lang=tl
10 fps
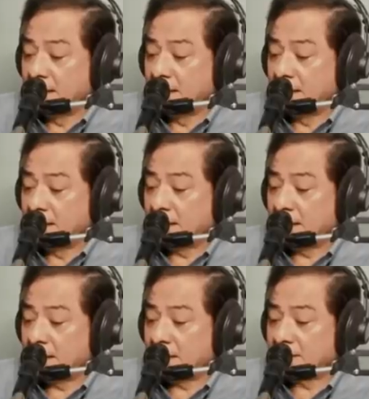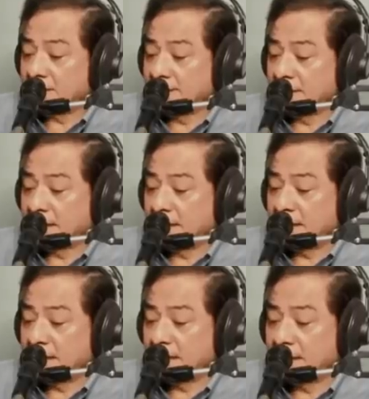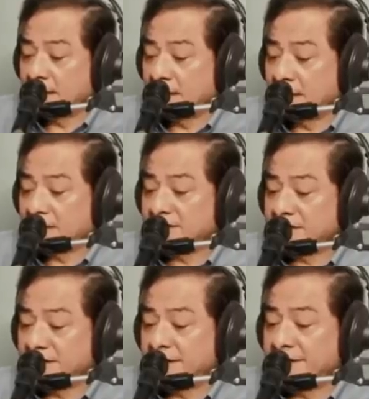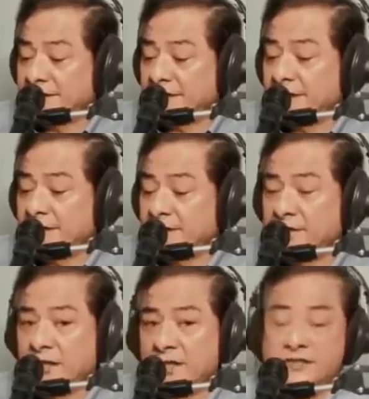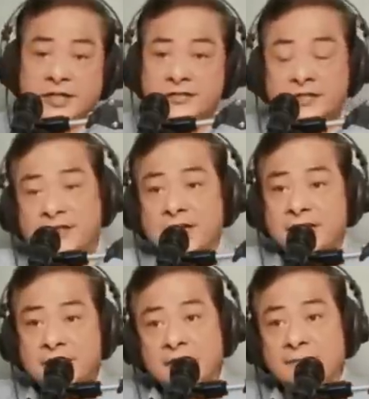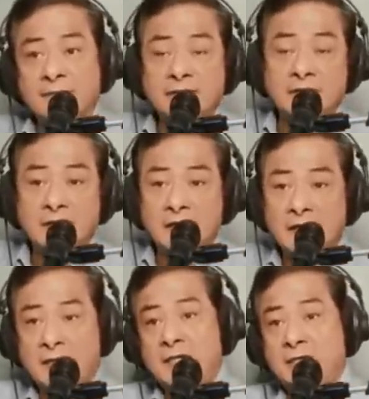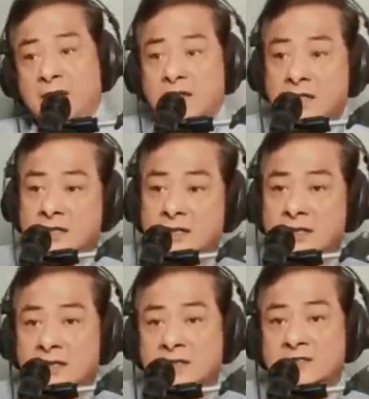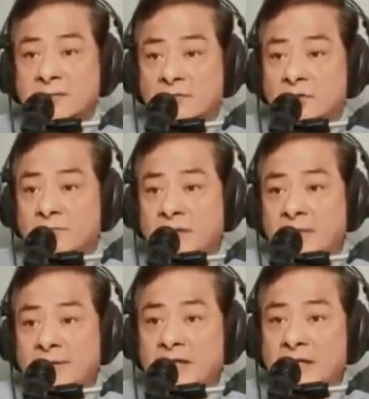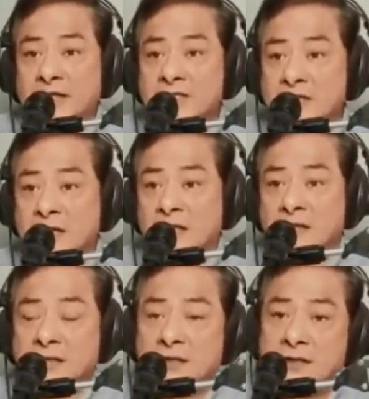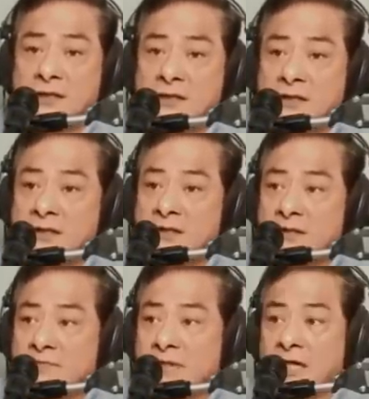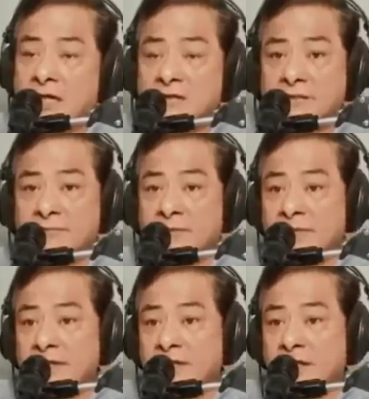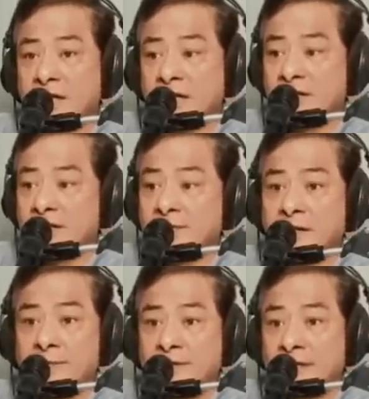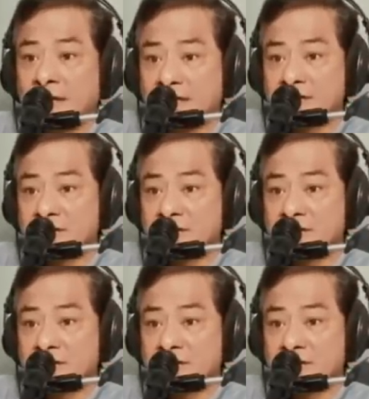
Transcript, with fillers: Ah, sa mga residente. Hindi lang siya residente ng Maynila. Sa buong Pilipinas yan. Bakit? Yung ba Maynila, hindi Pilipinas?